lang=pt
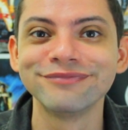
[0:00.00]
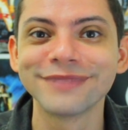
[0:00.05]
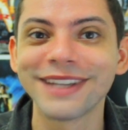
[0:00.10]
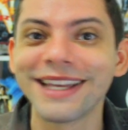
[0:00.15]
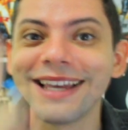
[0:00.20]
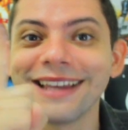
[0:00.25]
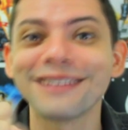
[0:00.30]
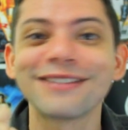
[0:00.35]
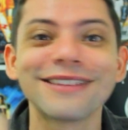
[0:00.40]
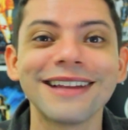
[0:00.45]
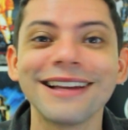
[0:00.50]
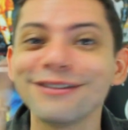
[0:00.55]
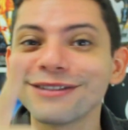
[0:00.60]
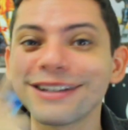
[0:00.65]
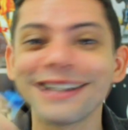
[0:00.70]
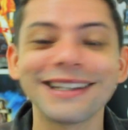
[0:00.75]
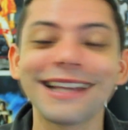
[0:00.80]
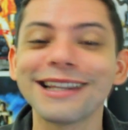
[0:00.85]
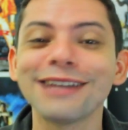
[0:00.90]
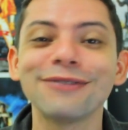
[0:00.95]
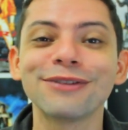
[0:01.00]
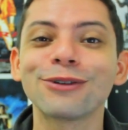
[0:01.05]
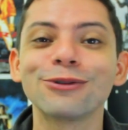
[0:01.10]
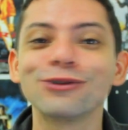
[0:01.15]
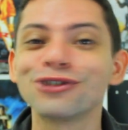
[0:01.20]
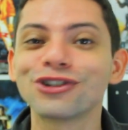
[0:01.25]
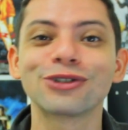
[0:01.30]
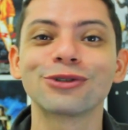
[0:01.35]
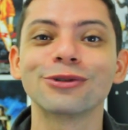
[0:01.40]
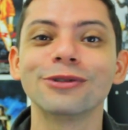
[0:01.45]
Que isso daí não tem nada a ver com o
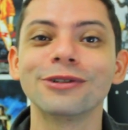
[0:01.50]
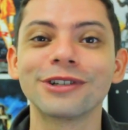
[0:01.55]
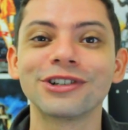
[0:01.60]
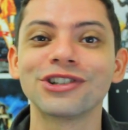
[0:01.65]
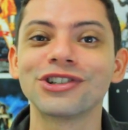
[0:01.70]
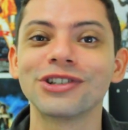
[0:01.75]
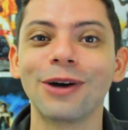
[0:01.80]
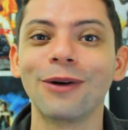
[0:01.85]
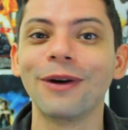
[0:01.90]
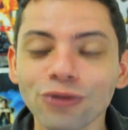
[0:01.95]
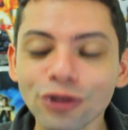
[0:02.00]
título original.